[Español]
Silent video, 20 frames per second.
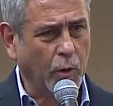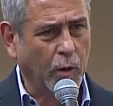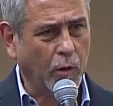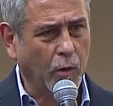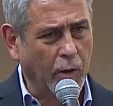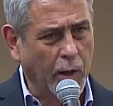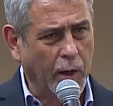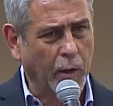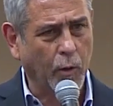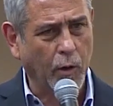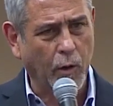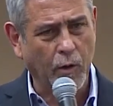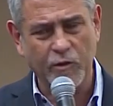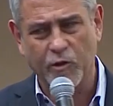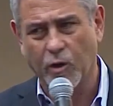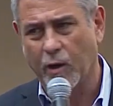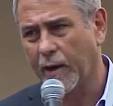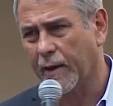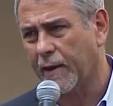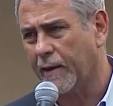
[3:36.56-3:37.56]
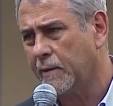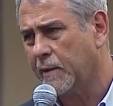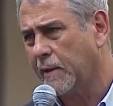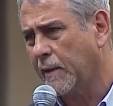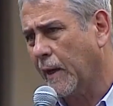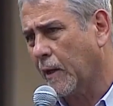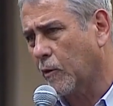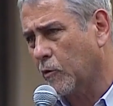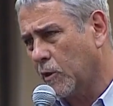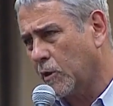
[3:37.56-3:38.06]
a lo largo y ancho de la
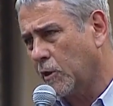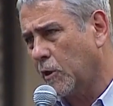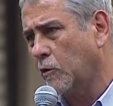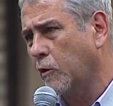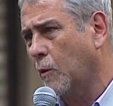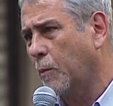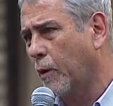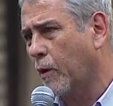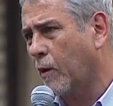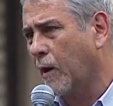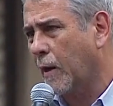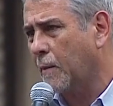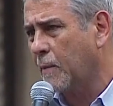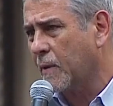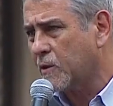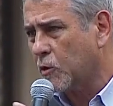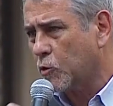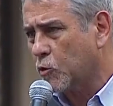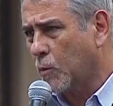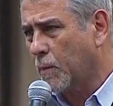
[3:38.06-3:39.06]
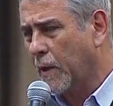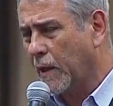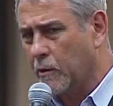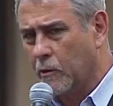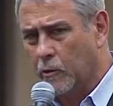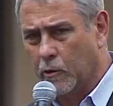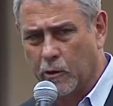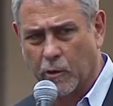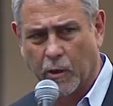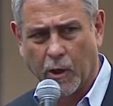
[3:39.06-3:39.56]
Argentina con distintos programas y
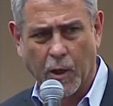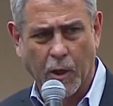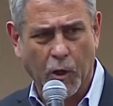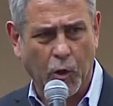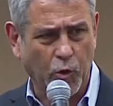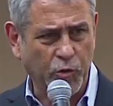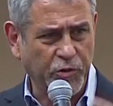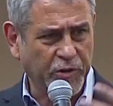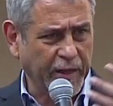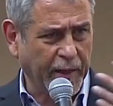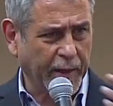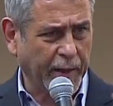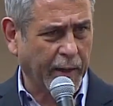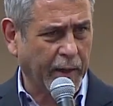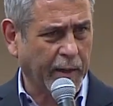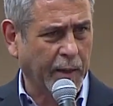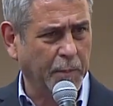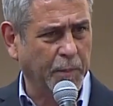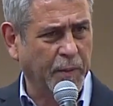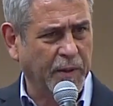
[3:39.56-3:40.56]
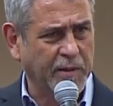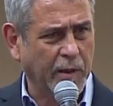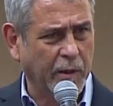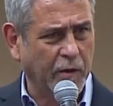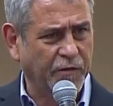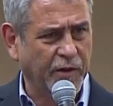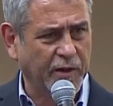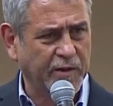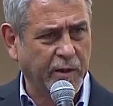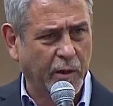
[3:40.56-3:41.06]
sumando con tierras que empiezan a
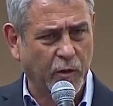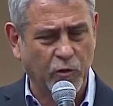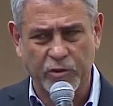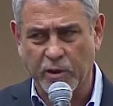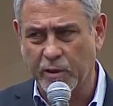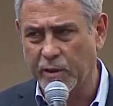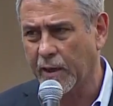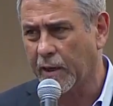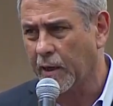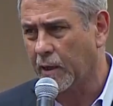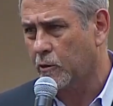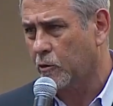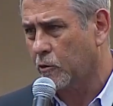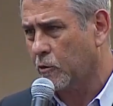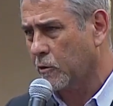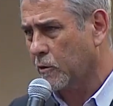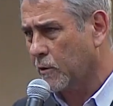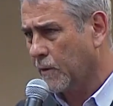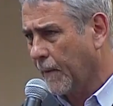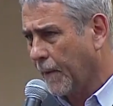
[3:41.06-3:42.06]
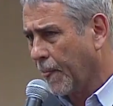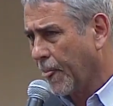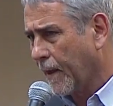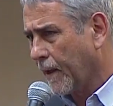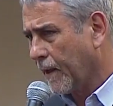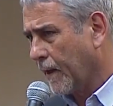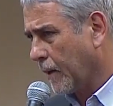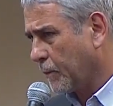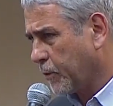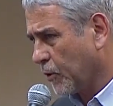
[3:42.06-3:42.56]
ofrecer los sindicatos
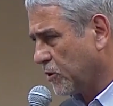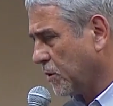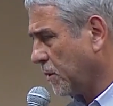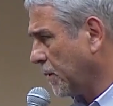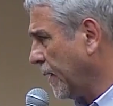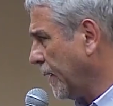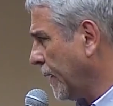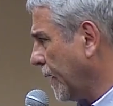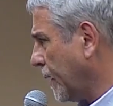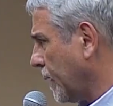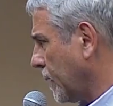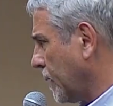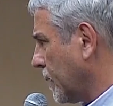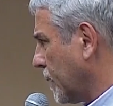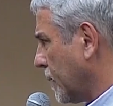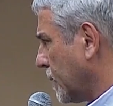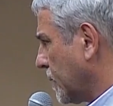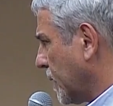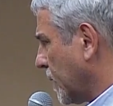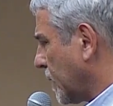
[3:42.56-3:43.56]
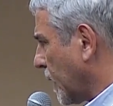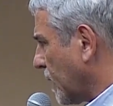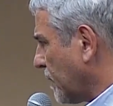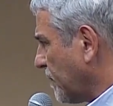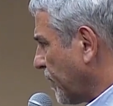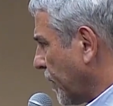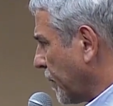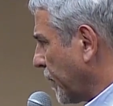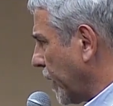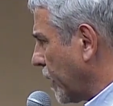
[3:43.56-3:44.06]
la posibilidad de estar en
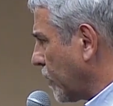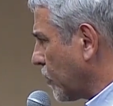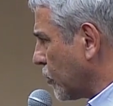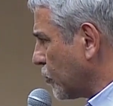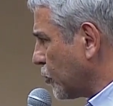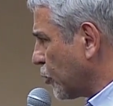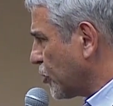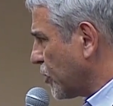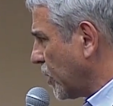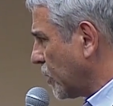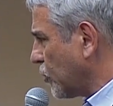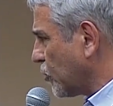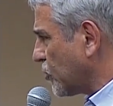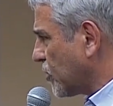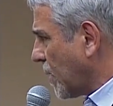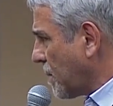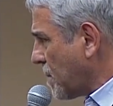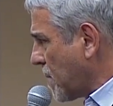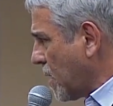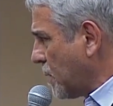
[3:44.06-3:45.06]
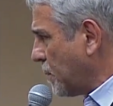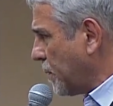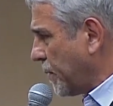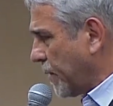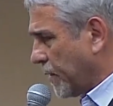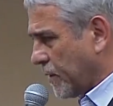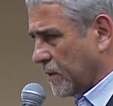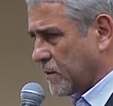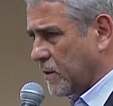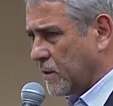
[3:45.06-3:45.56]
febrero construyendo 100.000
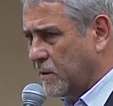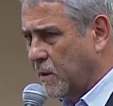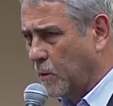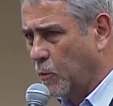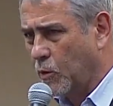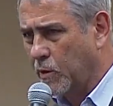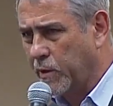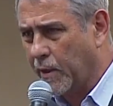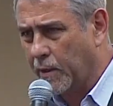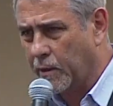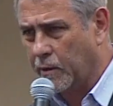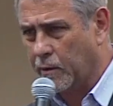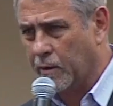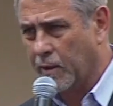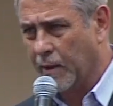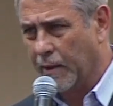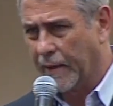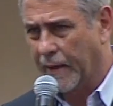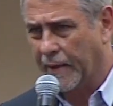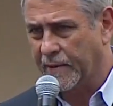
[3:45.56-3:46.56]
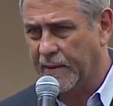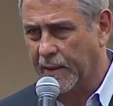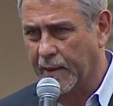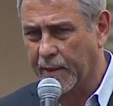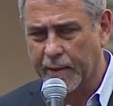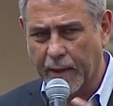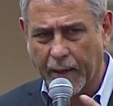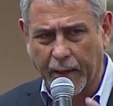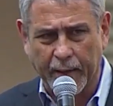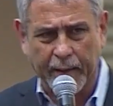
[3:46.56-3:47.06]
viviendas en simultáneo. Así que
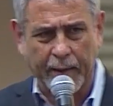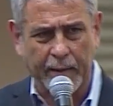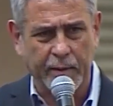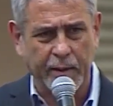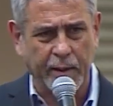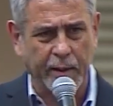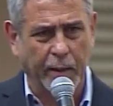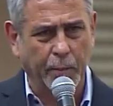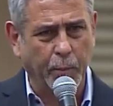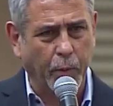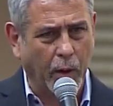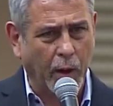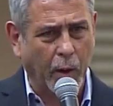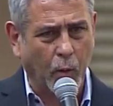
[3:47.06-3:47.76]
esta es la Argentina por la